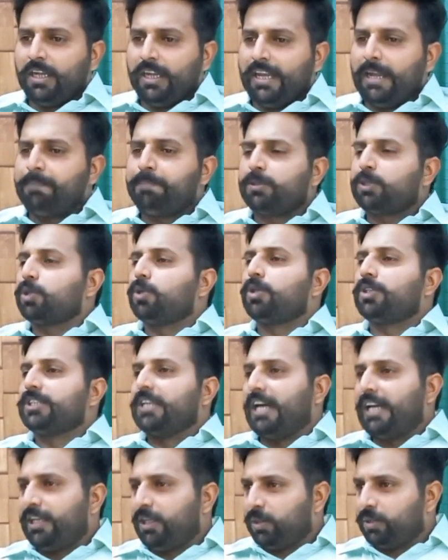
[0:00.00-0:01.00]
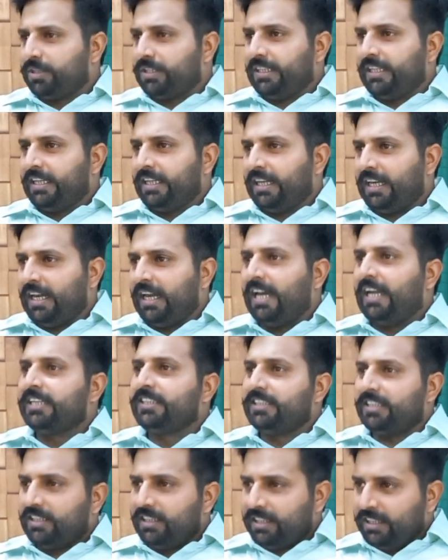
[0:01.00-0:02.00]
एपिसोड्स आ रही होती हैं
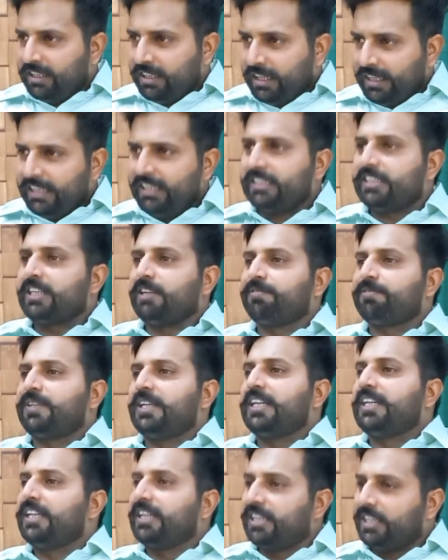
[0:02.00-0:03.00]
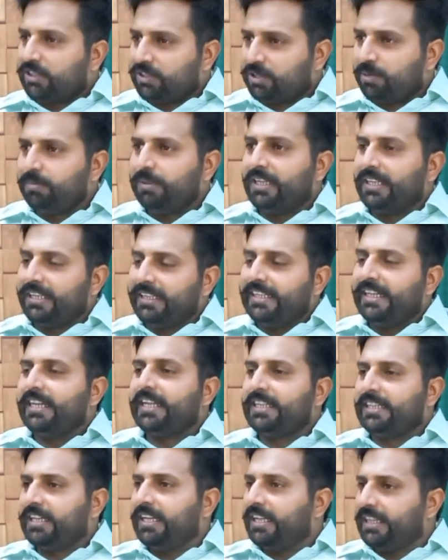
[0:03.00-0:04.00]
आज इस हफ्ते की किस्त में ये
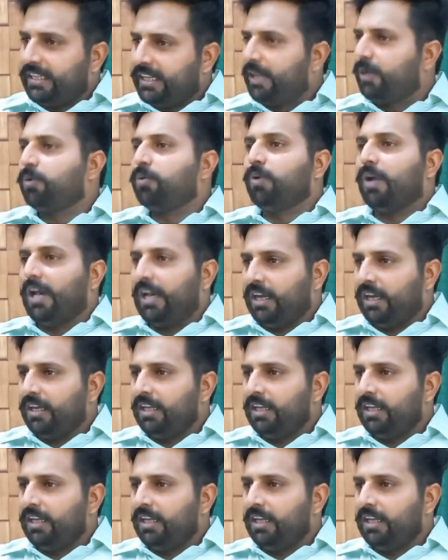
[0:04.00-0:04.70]
ये ये हुआ